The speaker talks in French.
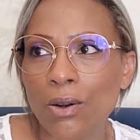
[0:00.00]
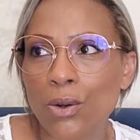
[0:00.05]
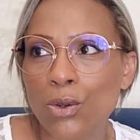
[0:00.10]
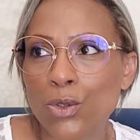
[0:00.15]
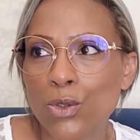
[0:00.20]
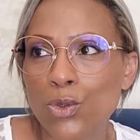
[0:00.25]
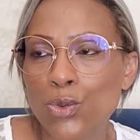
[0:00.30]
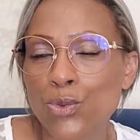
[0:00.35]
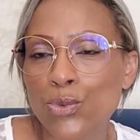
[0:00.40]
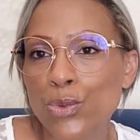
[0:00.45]

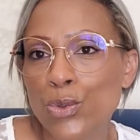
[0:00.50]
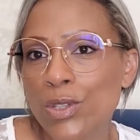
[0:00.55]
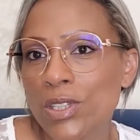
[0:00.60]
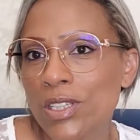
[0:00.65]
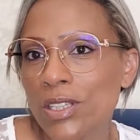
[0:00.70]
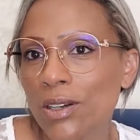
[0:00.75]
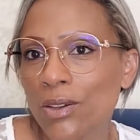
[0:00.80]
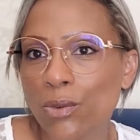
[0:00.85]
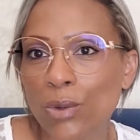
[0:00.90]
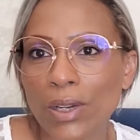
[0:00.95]
en
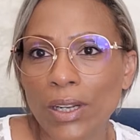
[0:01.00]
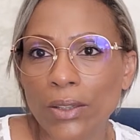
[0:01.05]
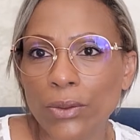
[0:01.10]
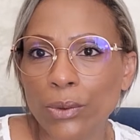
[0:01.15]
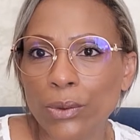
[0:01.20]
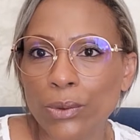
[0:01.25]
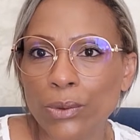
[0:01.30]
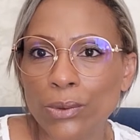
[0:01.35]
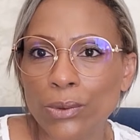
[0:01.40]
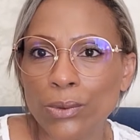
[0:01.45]
souvenir voilà
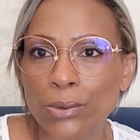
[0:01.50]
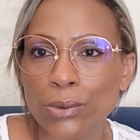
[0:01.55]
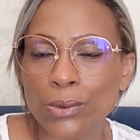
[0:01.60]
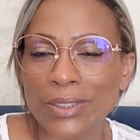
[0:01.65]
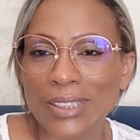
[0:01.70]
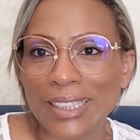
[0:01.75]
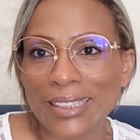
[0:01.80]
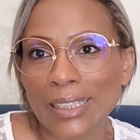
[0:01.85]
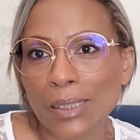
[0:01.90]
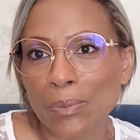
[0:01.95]

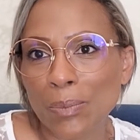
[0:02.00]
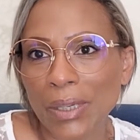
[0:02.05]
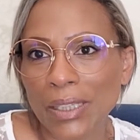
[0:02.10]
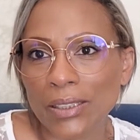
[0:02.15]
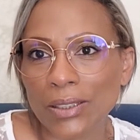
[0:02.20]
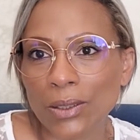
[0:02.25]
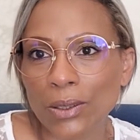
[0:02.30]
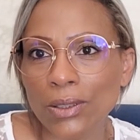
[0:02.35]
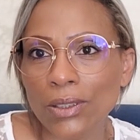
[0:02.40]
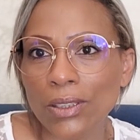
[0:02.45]
d'une certaine
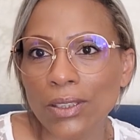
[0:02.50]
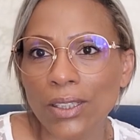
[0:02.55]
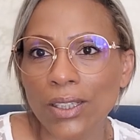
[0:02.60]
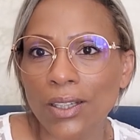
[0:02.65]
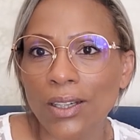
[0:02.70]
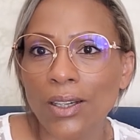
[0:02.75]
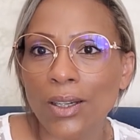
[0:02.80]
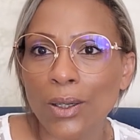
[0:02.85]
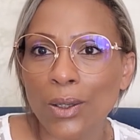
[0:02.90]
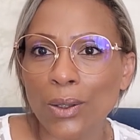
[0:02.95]
personne.
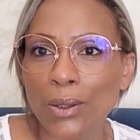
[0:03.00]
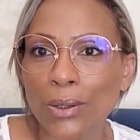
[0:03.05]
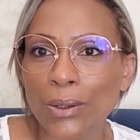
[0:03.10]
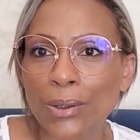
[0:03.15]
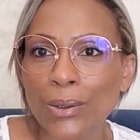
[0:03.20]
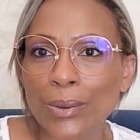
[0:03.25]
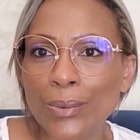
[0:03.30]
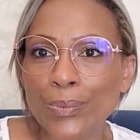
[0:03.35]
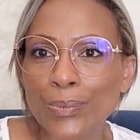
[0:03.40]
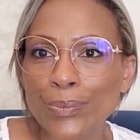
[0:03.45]

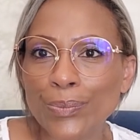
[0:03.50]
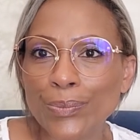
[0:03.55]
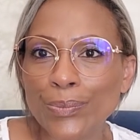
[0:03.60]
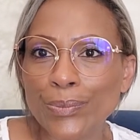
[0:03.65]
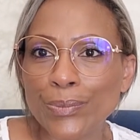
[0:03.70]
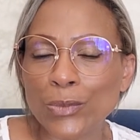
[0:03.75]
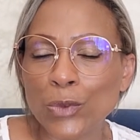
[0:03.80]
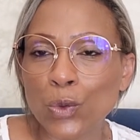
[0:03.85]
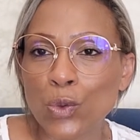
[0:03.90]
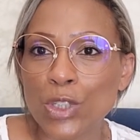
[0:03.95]

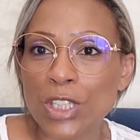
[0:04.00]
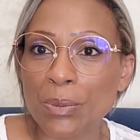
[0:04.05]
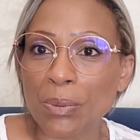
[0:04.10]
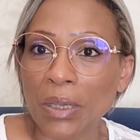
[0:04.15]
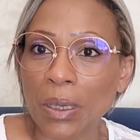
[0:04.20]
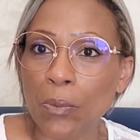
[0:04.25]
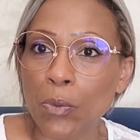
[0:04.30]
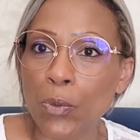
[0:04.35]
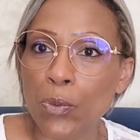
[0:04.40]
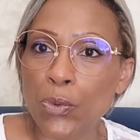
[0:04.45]
Euh, donc j'ai
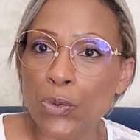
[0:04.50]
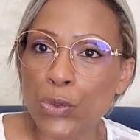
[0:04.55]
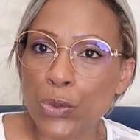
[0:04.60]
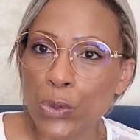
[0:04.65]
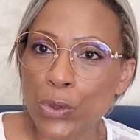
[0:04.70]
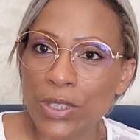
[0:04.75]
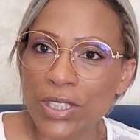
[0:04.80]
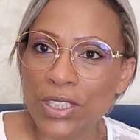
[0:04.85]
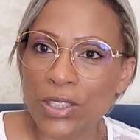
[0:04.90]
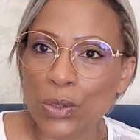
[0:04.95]
pris un peu
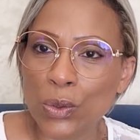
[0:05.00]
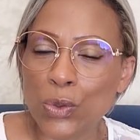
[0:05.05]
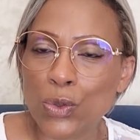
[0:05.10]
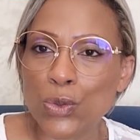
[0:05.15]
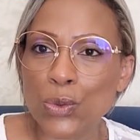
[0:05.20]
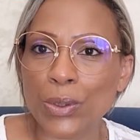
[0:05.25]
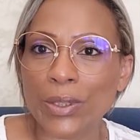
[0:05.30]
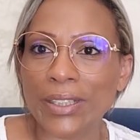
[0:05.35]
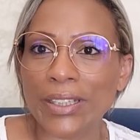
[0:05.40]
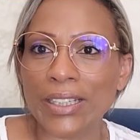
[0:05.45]
plus de
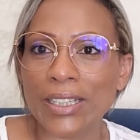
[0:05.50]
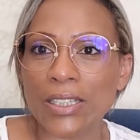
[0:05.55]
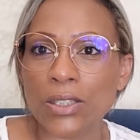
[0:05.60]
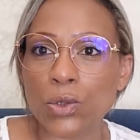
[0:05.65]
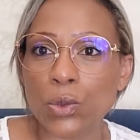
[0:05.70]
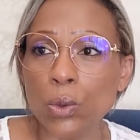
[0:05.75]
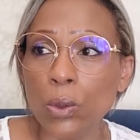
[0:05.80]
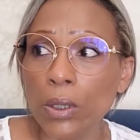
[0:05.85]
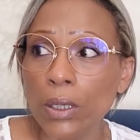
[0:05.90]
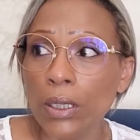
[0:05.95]
distance sur les
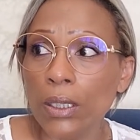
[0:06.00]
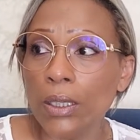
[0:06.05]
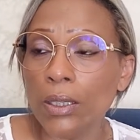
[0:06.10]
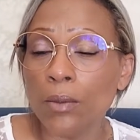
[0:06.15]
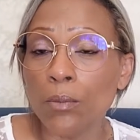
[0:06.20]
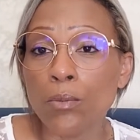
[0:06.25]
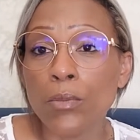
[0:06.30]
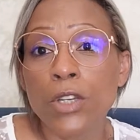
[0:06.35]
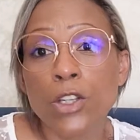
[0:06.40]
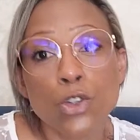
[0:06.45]
réseaux,
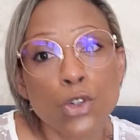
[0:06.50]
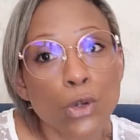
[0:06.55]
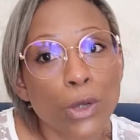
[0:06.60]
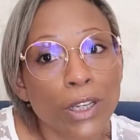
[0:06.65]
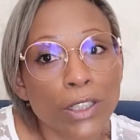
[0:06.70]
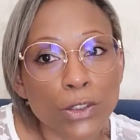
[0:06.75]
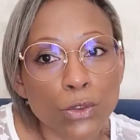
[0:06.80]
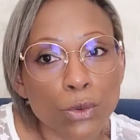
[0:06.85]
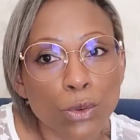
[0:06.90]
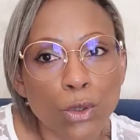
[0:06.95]
mais je
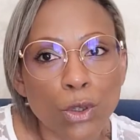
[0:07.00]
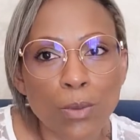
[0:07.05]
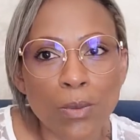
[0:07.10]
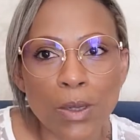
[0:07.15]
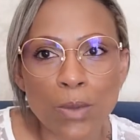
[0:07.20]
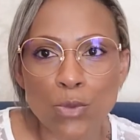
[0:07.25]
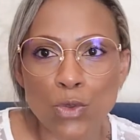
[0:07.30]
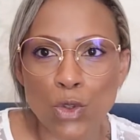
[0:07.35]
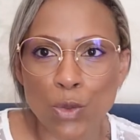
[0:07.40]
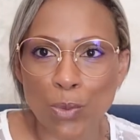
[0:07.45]
reste quand
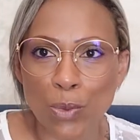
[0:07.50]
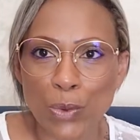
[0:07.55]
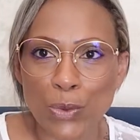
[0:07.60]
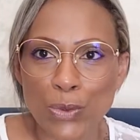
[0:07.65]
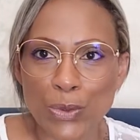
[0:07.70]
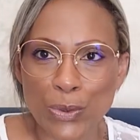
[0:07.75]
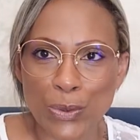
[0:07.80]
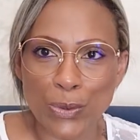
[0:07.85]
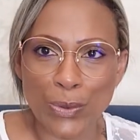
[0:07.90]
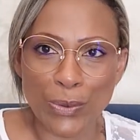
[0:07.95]
même, je
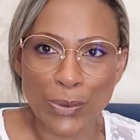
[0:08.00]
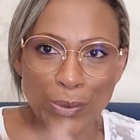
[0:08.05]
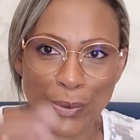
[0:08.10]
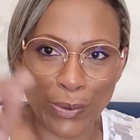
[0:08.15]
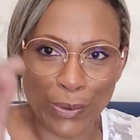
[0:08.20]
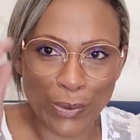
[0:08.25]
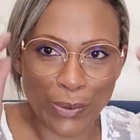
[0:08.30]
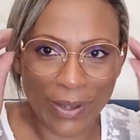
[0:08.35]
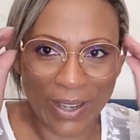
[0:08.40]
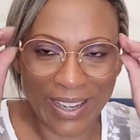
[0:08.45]
pense,
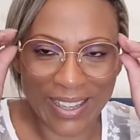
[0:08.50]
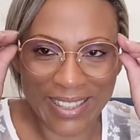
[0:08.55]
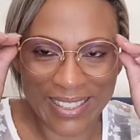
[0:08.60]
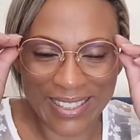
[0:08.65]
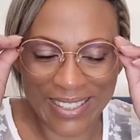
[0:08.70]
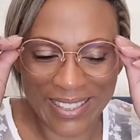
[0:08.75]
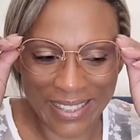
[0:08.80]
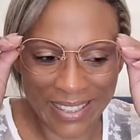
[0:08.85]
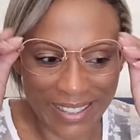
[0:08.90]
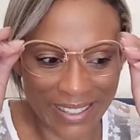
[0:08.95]
euh,
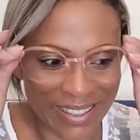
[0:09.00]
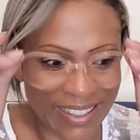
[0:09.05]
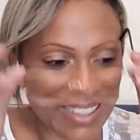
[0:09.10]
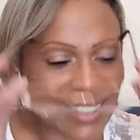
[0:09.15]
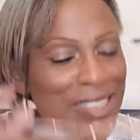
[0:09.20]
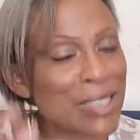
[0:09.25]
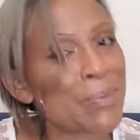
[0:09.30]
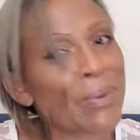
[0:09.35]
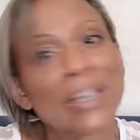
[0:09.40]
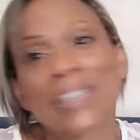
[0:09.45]
assez,
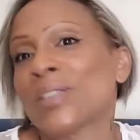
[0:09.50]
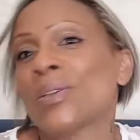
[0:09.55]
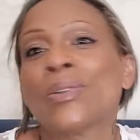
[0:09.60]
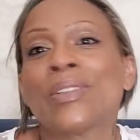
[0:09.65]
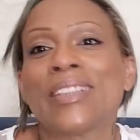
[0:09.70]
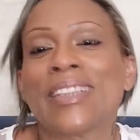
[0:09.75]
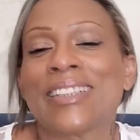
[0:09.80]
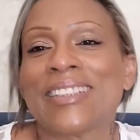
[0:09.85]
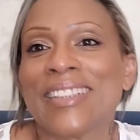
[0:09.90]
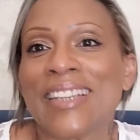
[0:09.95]
assez
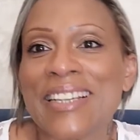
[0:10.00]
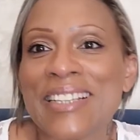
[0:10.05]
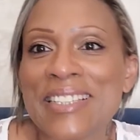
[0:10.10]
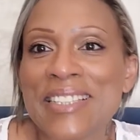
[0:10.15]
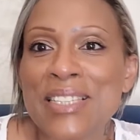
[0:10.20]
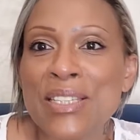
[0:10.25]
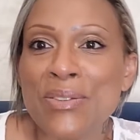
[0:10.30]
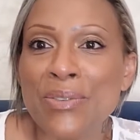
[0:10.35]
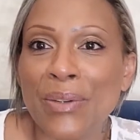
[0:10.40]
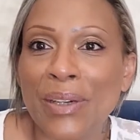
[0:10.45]
présente et assez
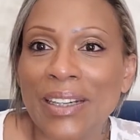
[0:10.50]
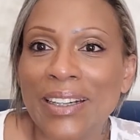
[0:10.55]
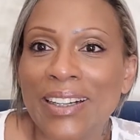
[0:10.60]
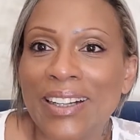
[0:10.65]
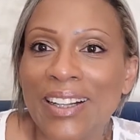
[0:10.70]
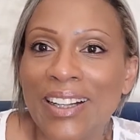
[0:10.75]
active.